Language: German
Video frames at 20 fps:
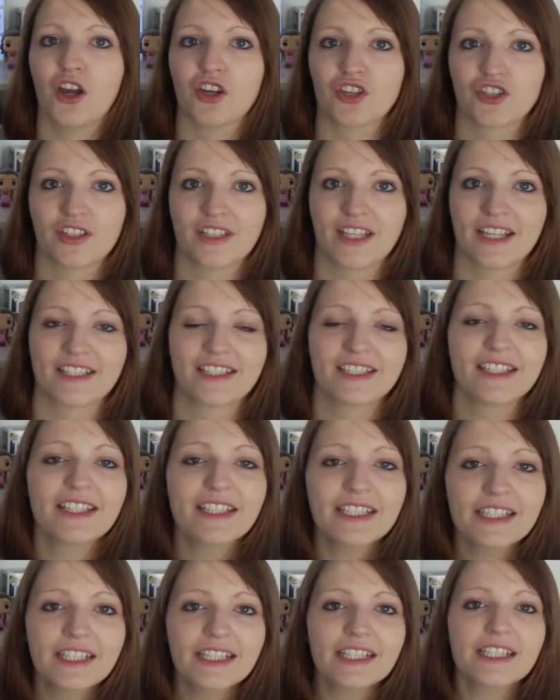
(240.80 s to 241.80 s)
Verarschen. Das
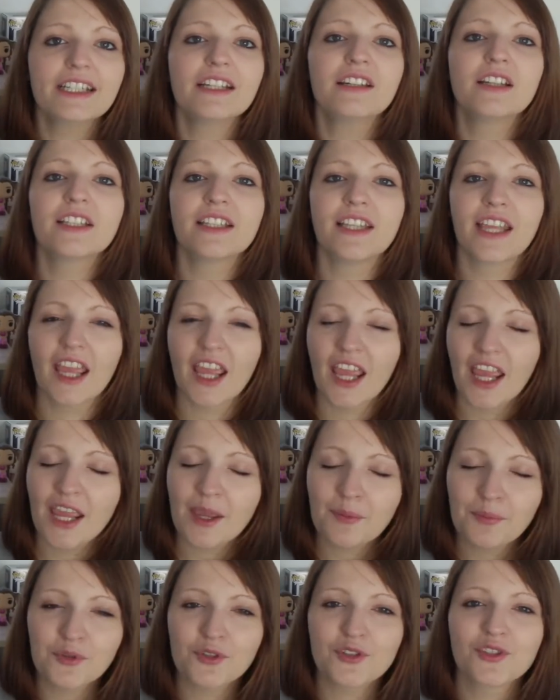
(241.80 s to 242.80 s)
sind die
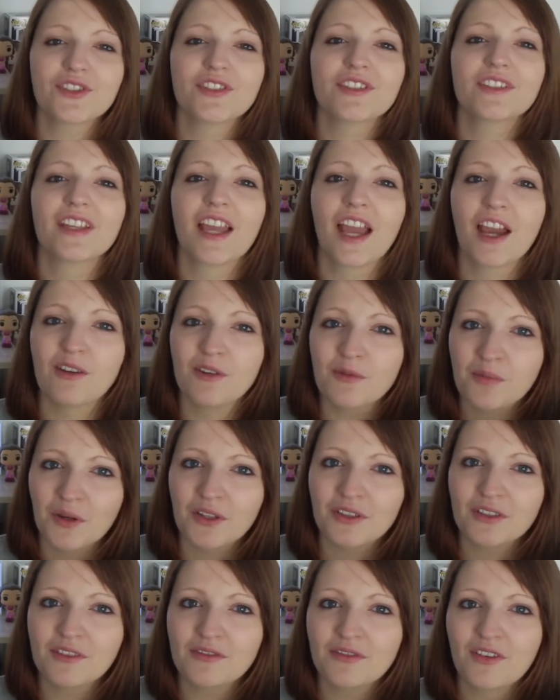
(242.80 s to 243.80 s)
epischsten Harry
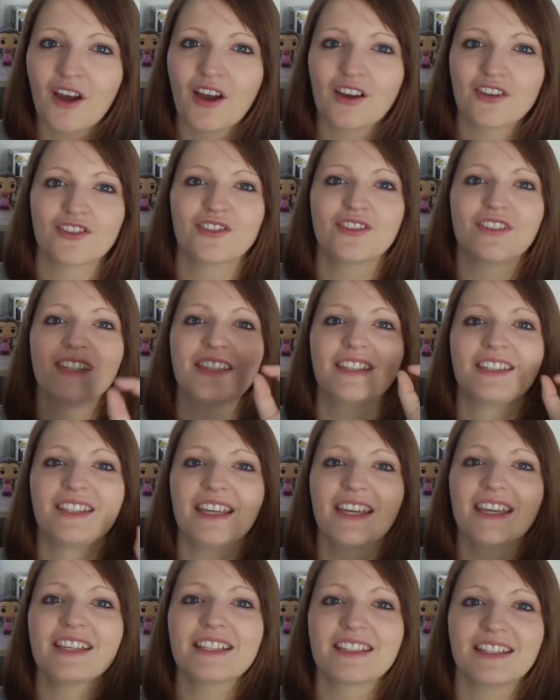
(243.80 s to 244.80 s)
Potter Verarschen, die ich
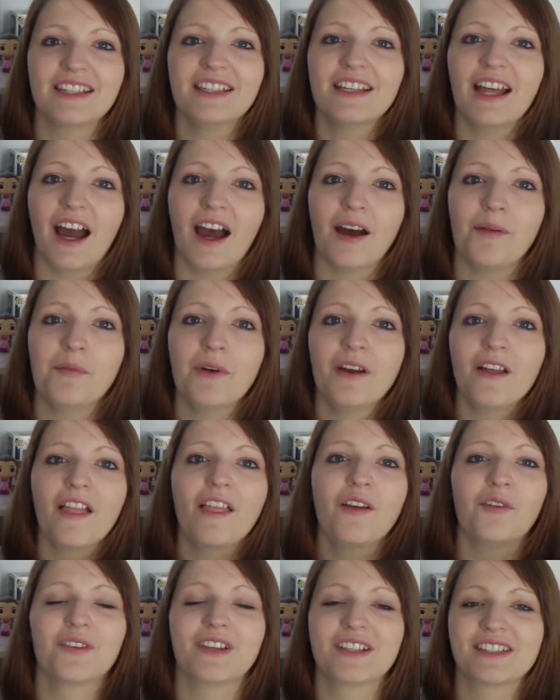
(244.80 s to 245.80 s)
je gesehen habe.
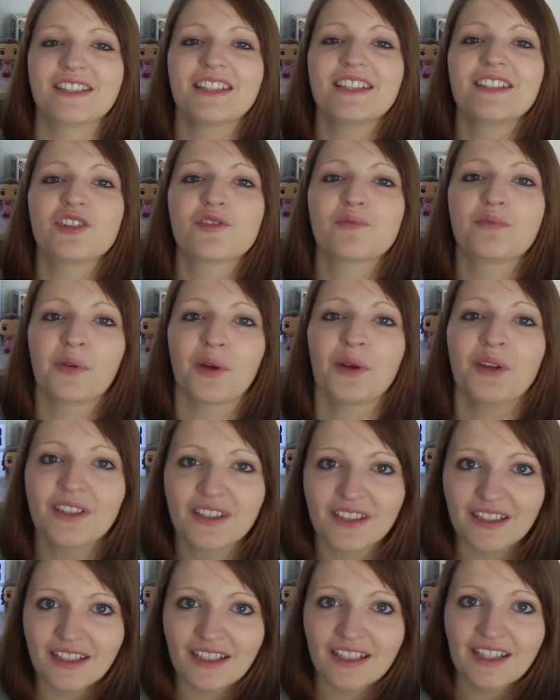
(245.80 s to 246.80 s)
Und das sind
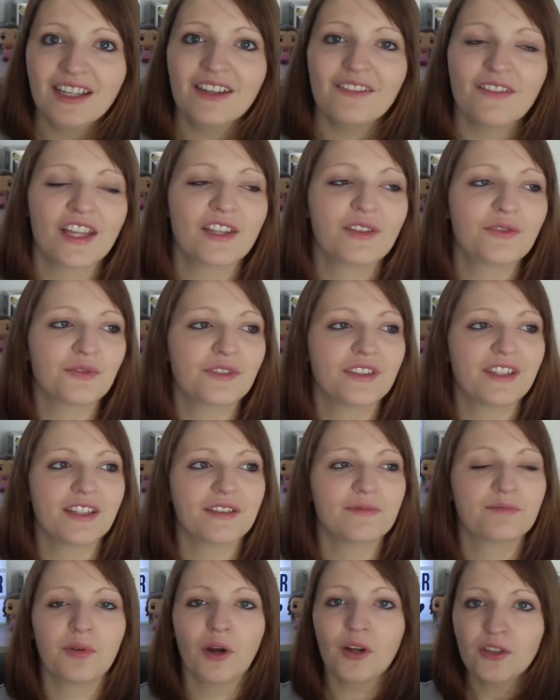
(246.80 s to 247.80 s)
Sprüche, wenn du
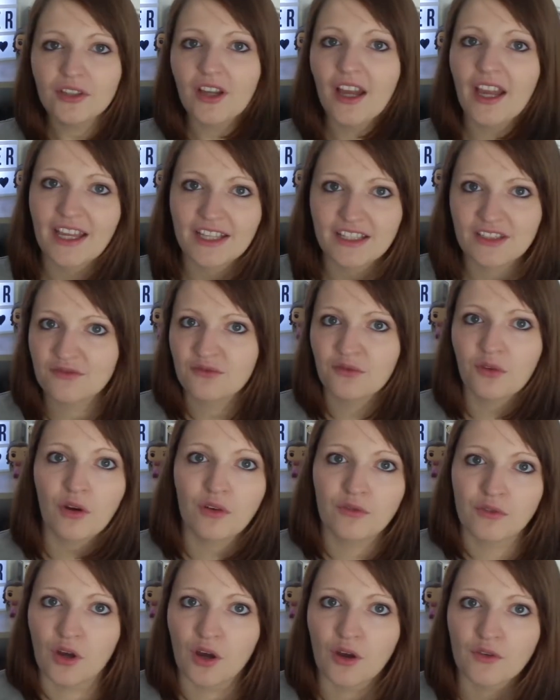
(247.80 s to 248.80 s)
den Potterheads
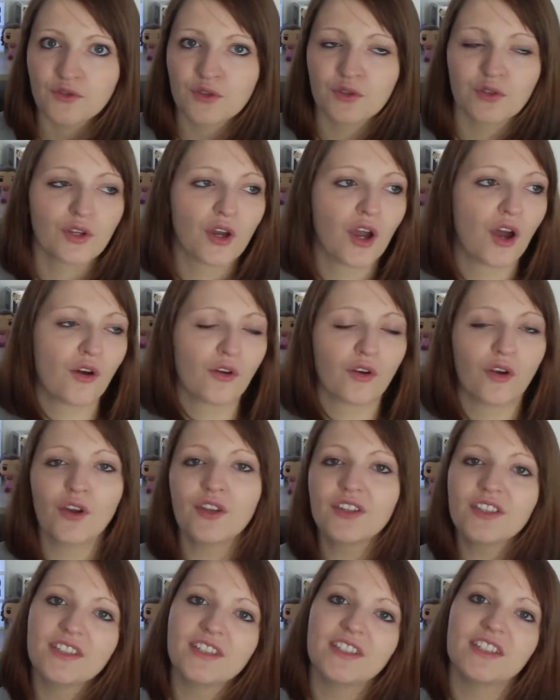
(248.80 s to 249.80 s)
vorwirfst oder auch
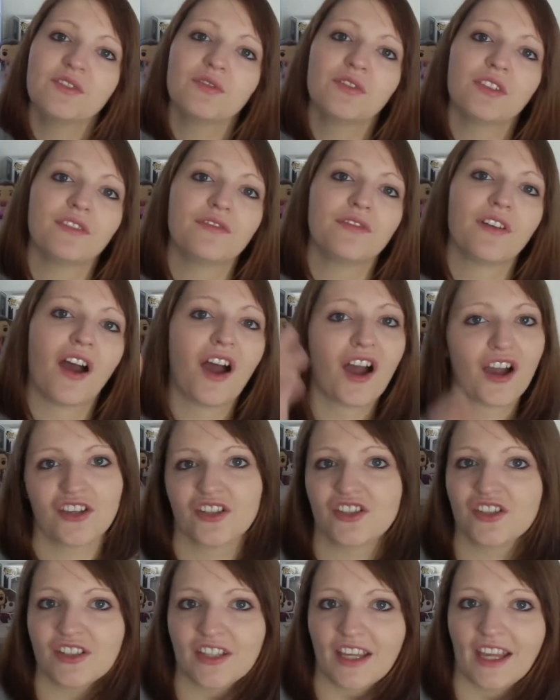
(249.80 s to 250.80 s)
Leute, die nur die
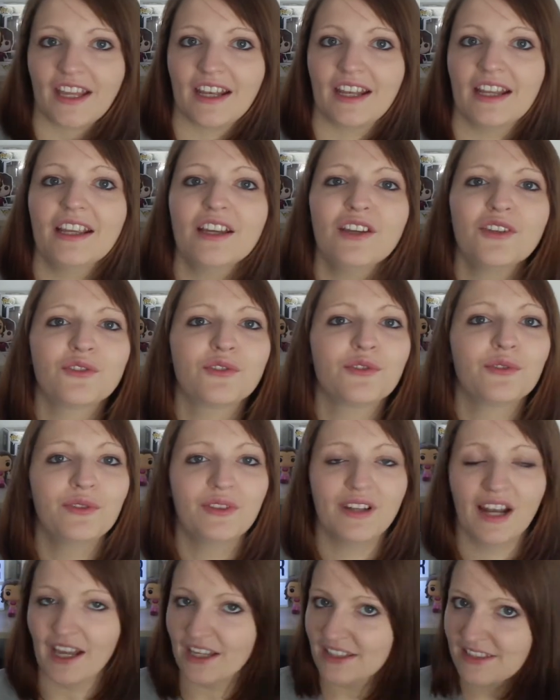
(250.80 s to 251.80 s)
Verarschen kennen.
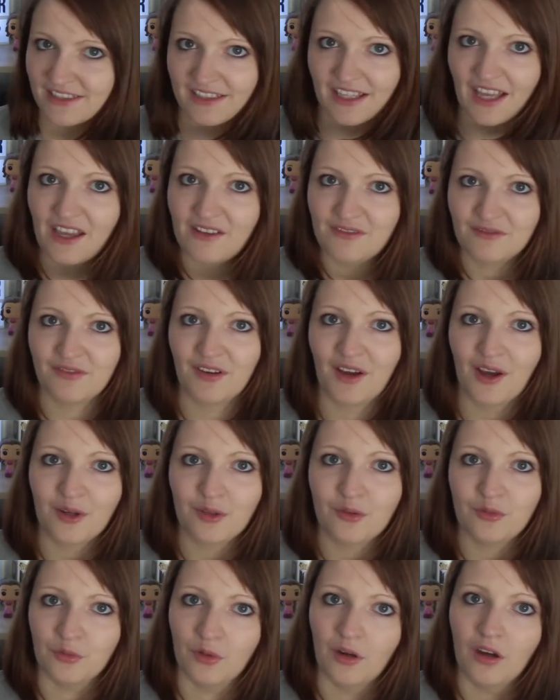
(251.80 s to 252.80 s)
Du lachst
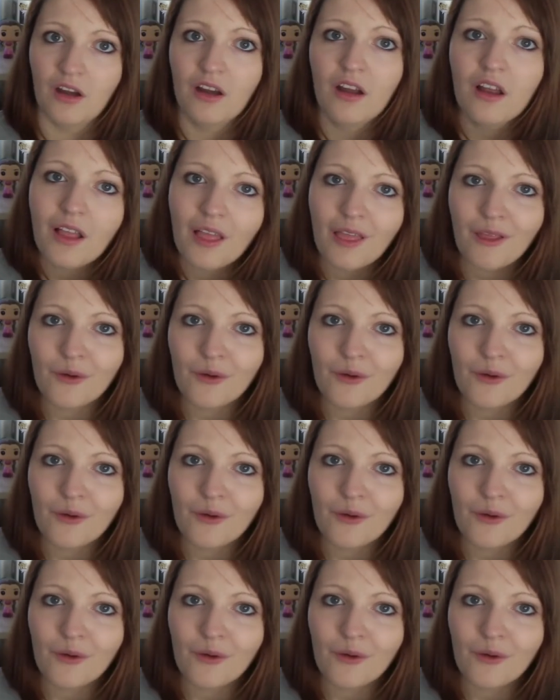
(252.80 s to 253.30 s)
einfach nur.